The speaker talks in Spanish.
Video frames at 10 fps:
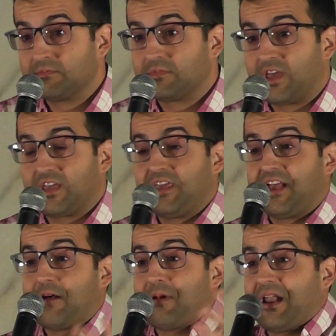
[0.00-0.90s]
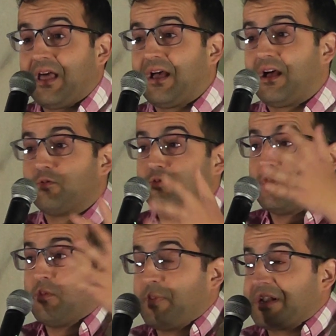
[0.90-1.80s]
que es quien avala a un
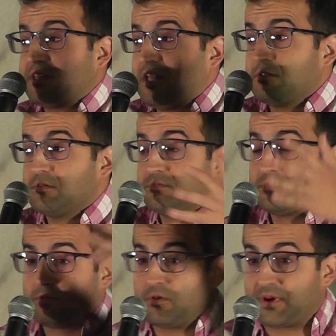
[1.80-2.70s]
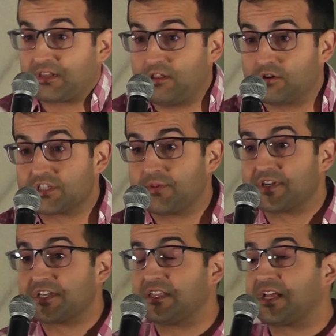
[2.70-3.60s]
nuevo partido, nuevo partido que se
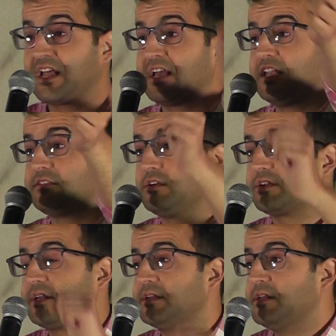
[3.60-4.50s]
presenta a las elecciones.